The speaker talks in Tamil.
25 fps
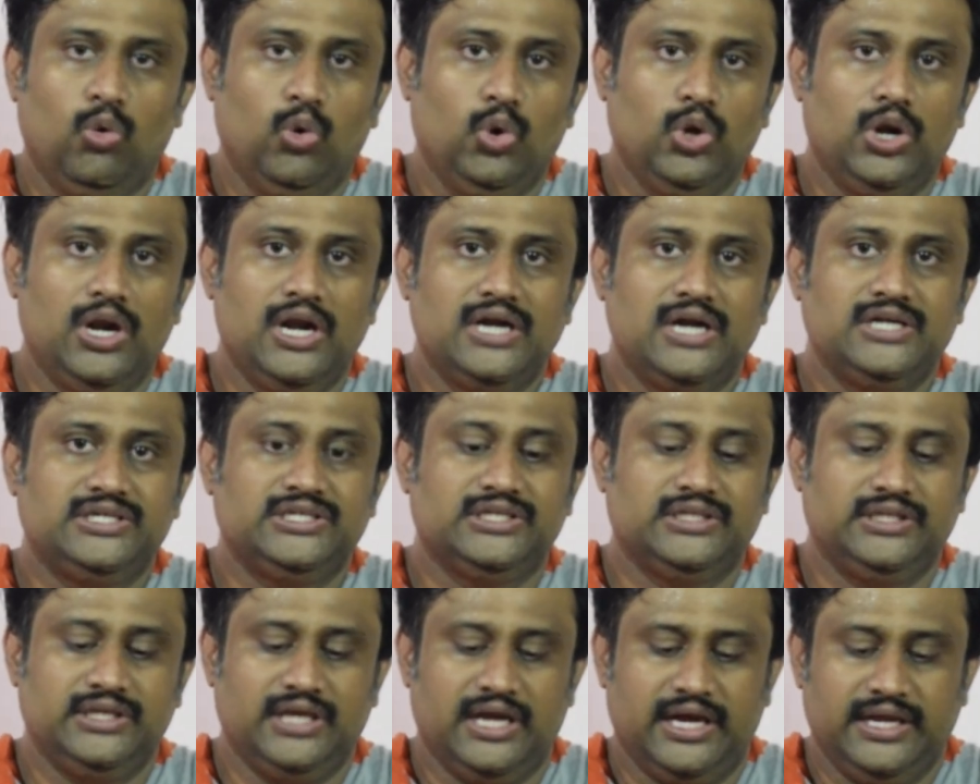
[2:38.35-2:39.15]
ஒரு
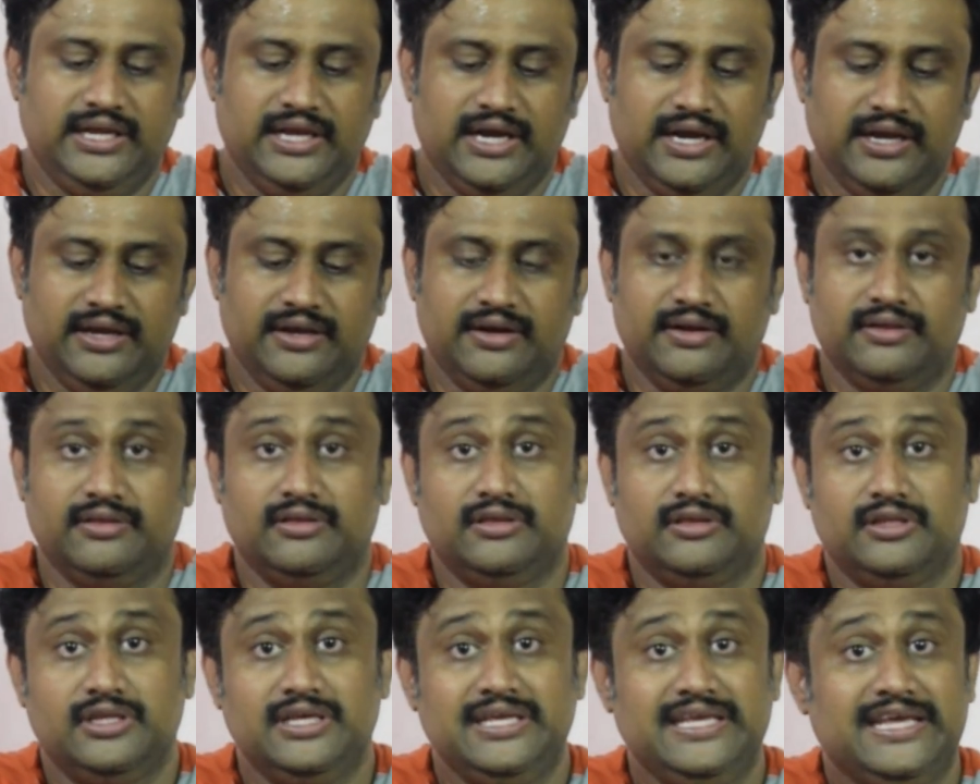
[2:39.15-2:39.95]
லட்சத்தி
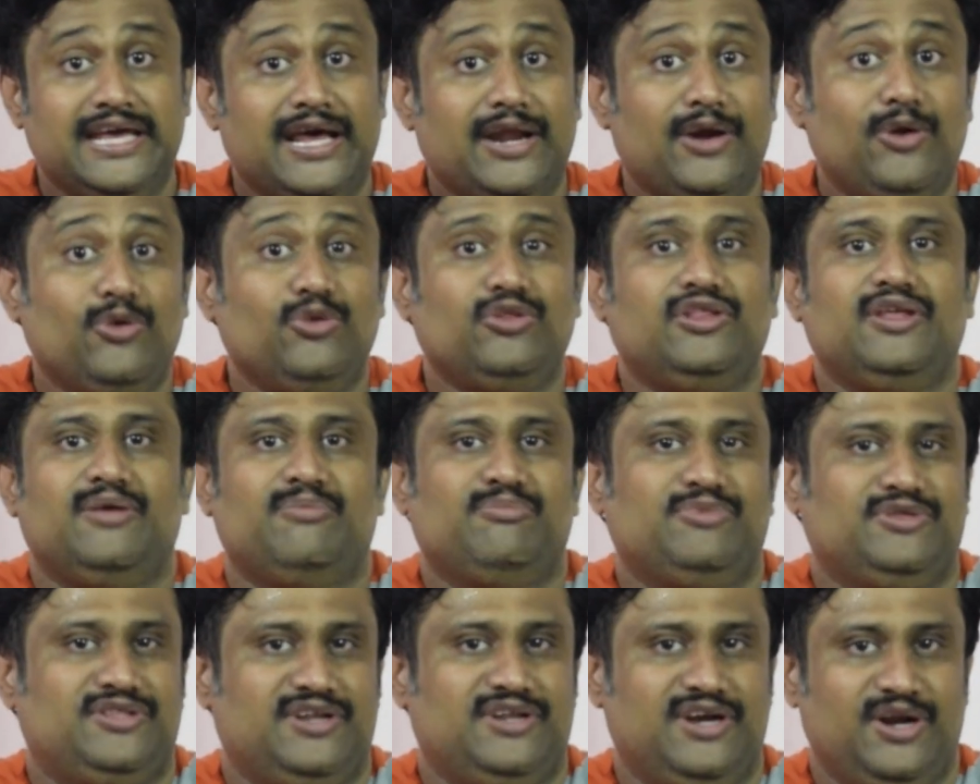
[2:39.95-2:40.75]
ஐயாயிரத்தி இரநூத்தி
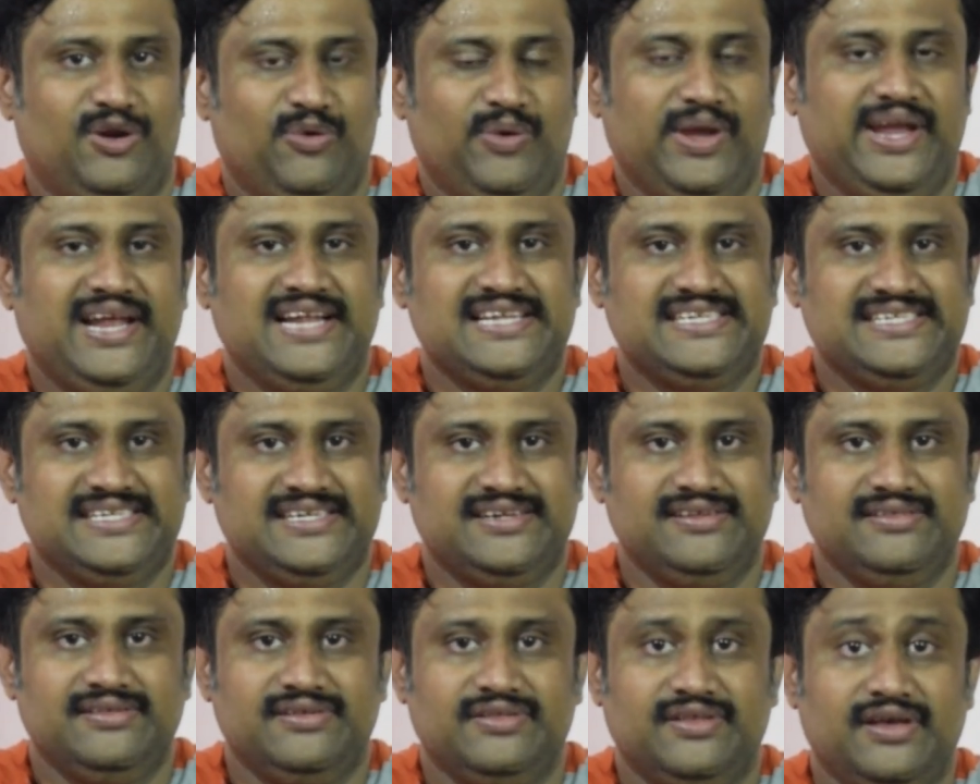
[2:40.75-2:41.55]
எண்பத்தி ரெண்டு வெஹிக்கிள்ஸ்
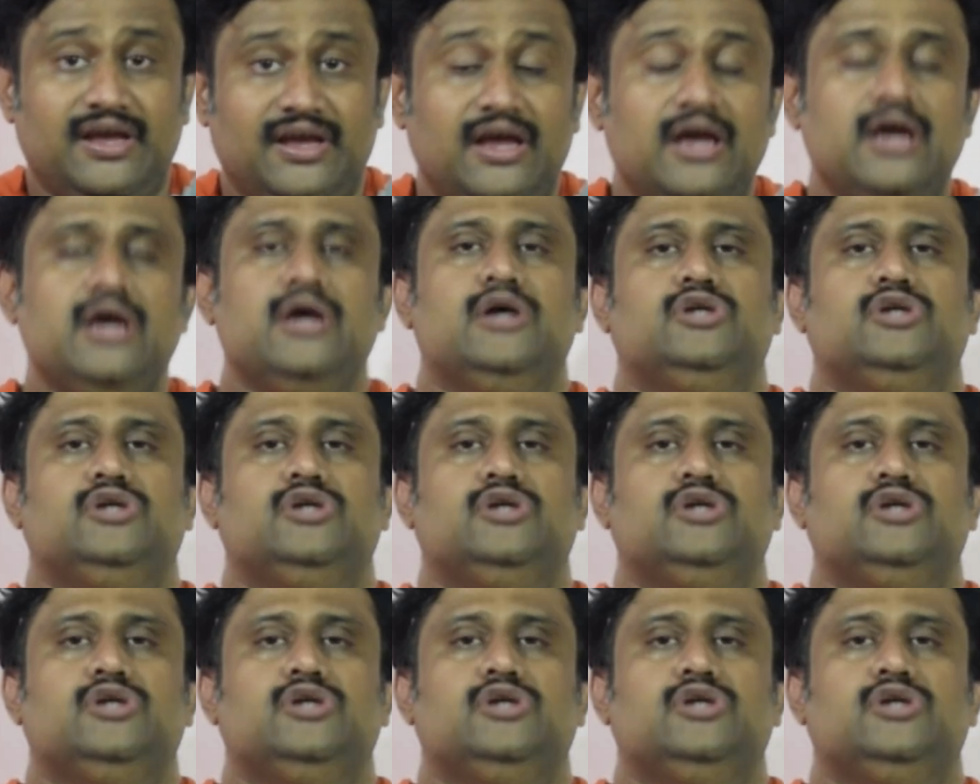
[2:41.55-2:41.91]
இருந்தது